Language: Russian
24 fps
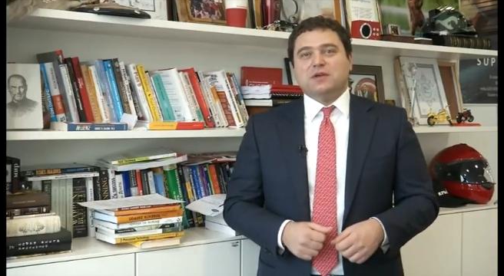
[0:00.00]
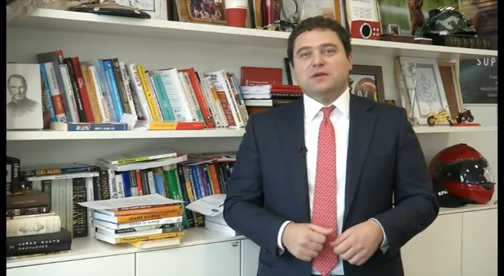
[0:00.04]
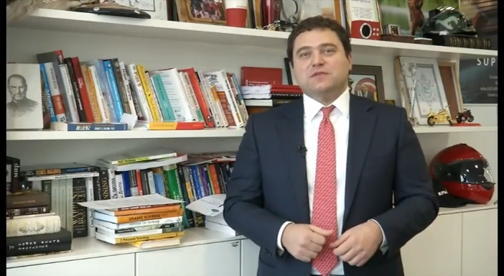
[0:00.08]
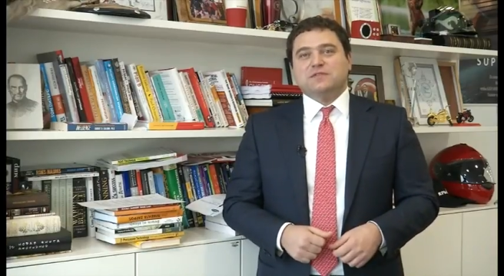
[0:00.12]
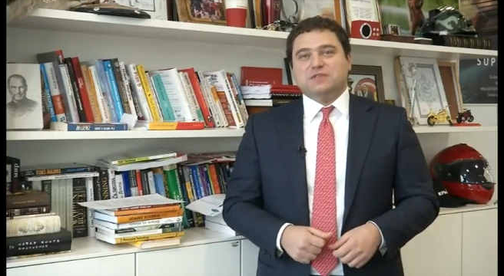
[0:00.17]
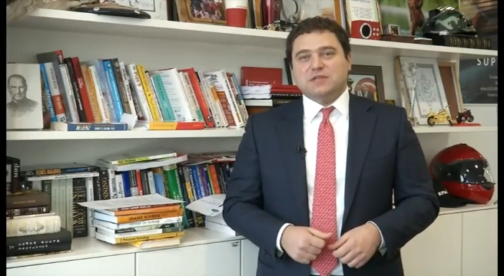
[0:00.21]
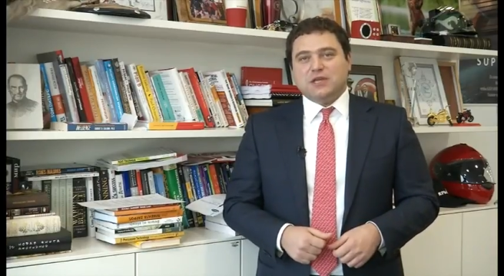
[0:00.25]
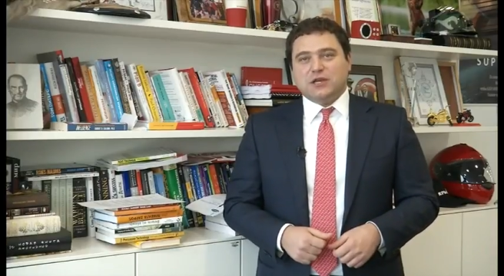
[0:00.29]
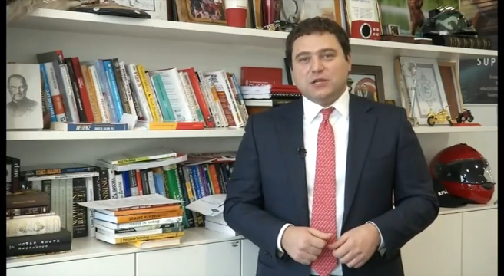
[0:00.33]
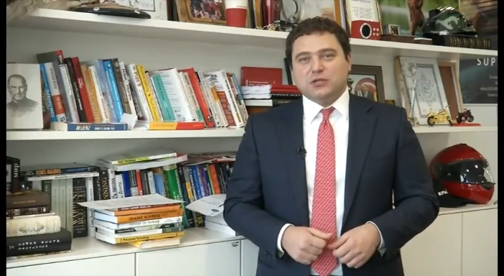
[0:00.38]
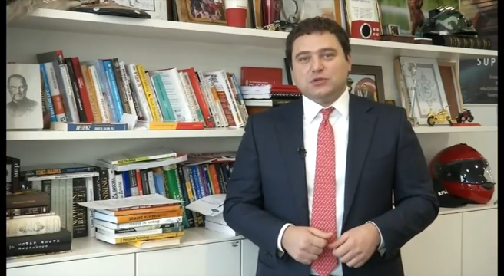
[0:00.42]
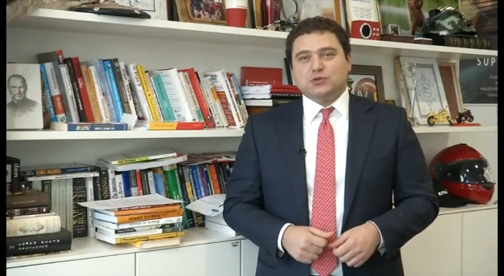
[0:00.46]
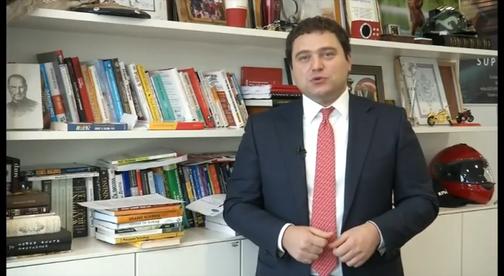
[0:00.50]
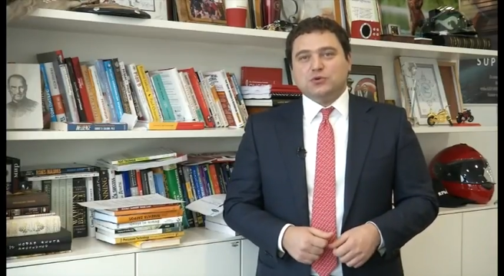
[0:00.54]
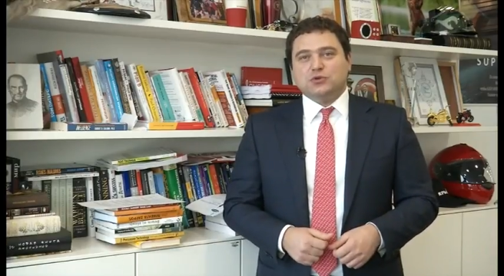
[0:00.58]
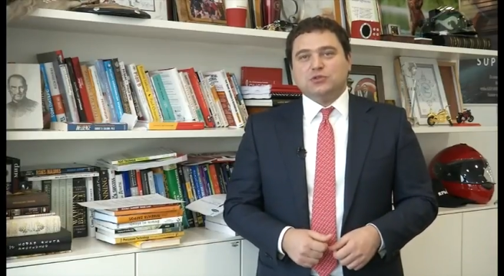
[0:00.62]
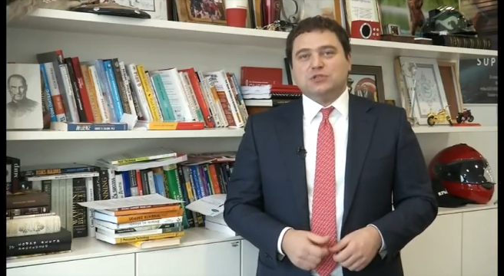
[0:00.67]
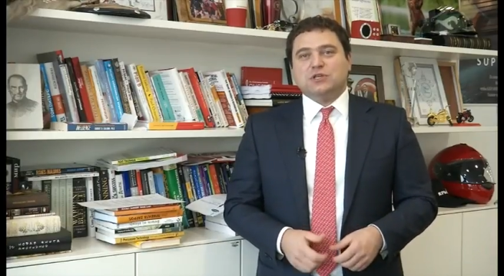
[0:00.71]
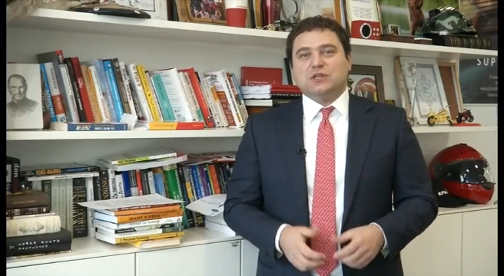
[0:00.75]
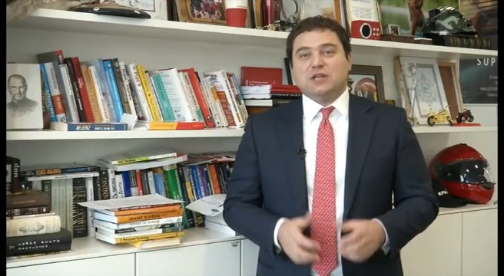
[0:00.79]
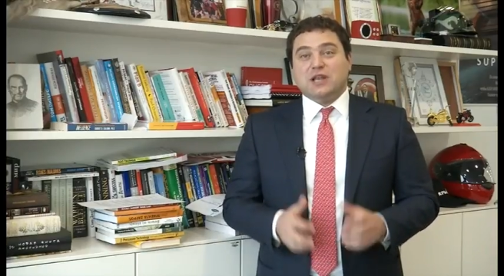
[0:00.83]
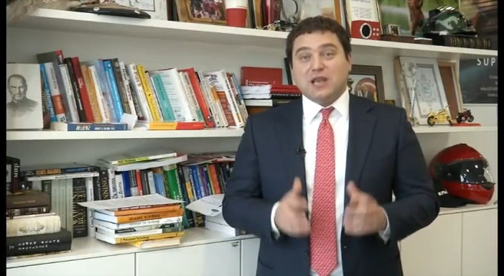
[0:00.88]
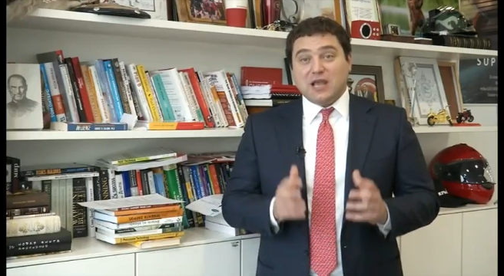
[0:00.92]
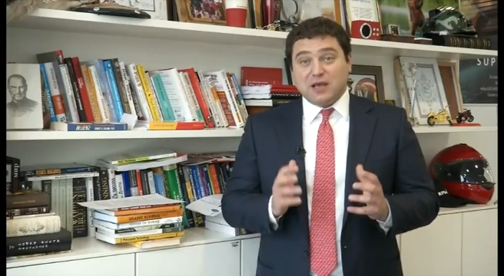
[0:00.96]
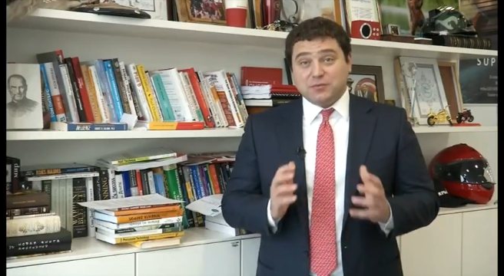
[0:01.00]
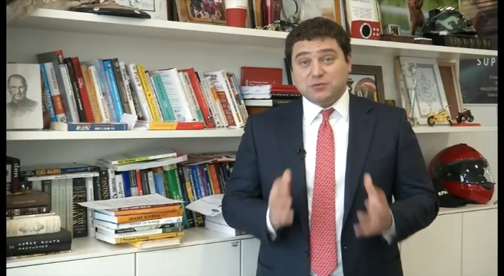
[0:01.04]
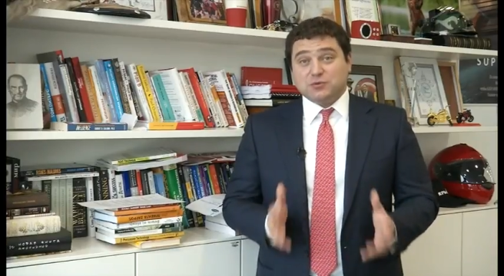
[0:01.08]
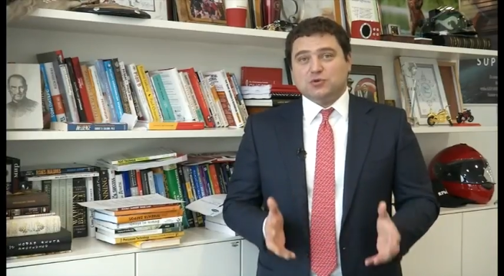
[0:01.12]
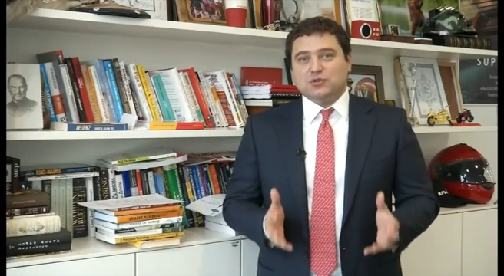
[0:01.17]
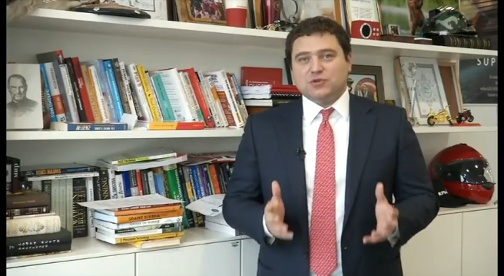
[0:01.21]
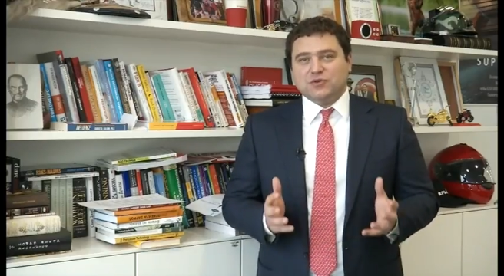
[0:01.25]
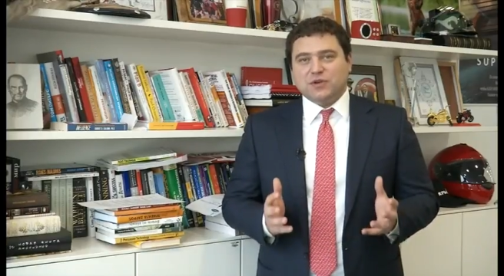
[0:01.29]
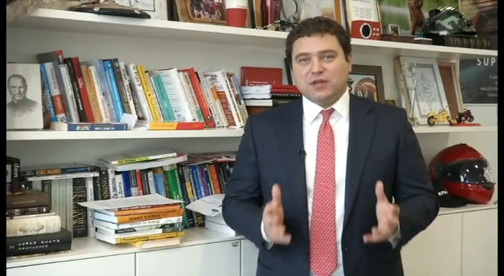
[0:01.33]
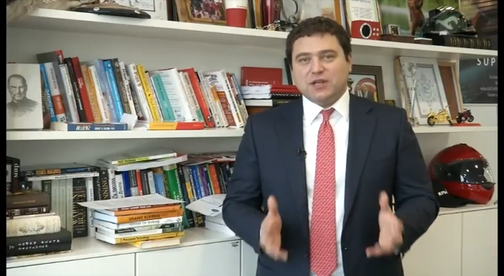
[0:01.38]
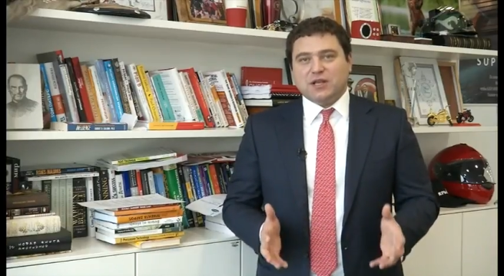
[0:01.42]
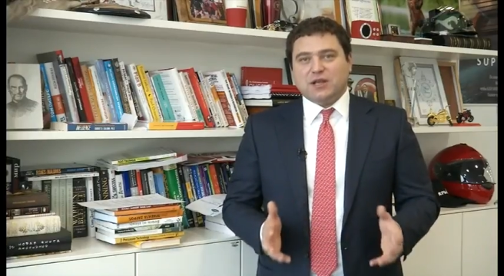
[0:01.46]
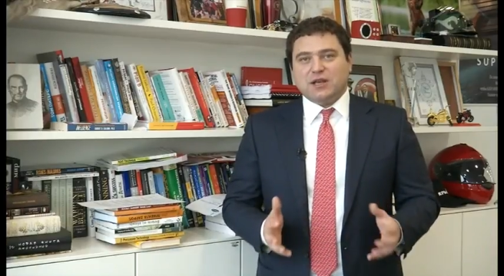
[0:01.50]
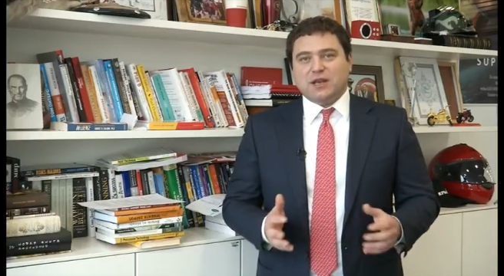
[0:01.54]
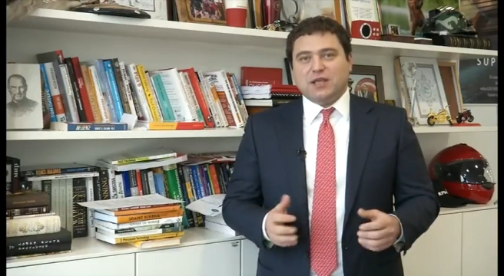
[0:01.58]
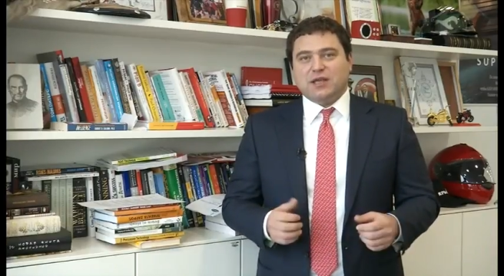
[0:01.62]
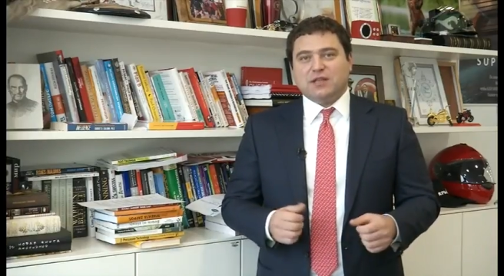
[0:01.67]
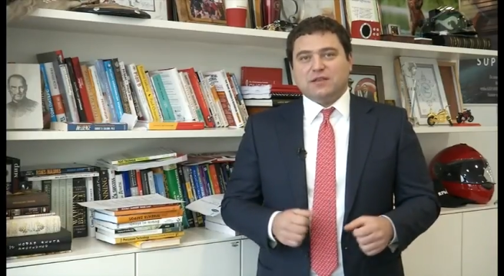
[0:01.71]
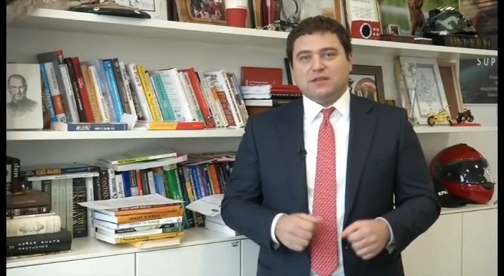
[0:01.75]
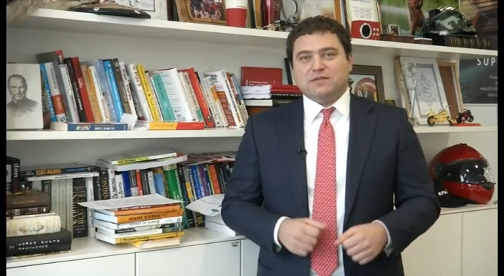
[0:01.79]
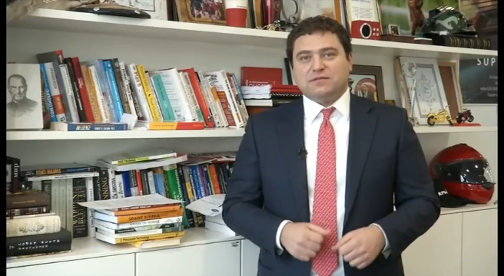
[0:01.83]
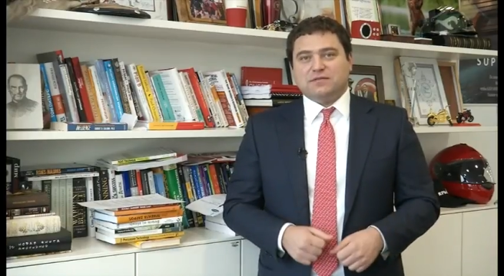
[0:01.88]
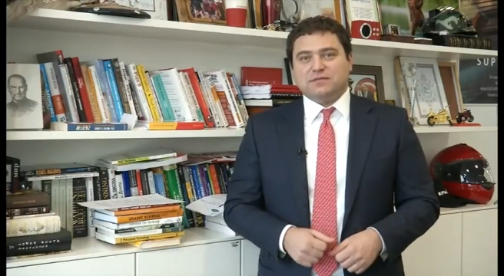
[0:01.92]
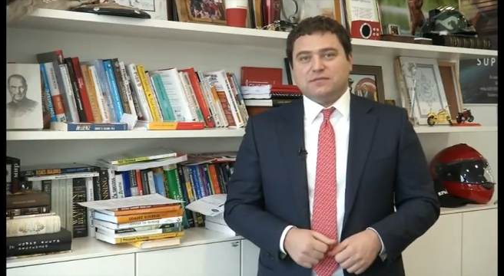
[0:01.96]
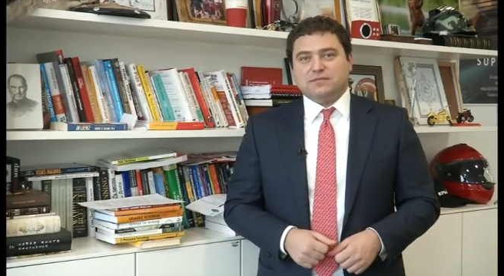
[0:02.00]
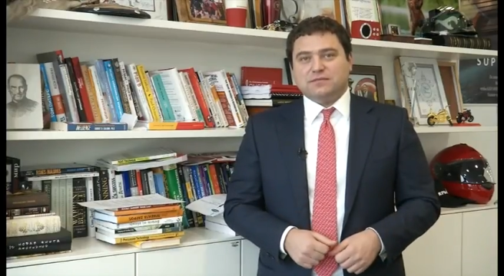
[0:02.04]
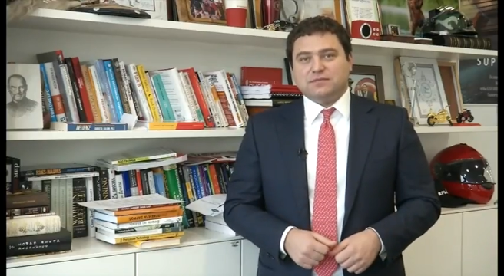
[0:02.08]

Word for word: все ресурсы для обслуживания клиентов.